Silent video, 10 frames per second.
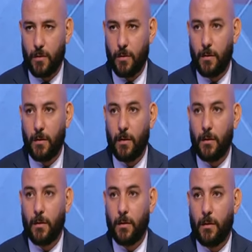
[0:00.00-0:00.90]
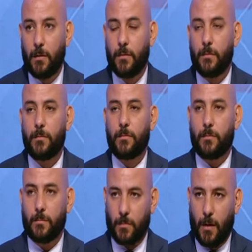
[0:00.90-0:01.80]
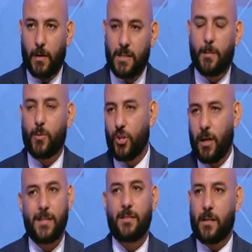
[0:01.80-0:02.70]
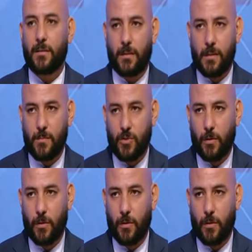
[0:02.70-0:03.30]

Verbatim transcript: ماتشين هتبقى كسبت اربع ماتشات اه كسبت ماتشين خلاص انت صعدت الرسم ان شاء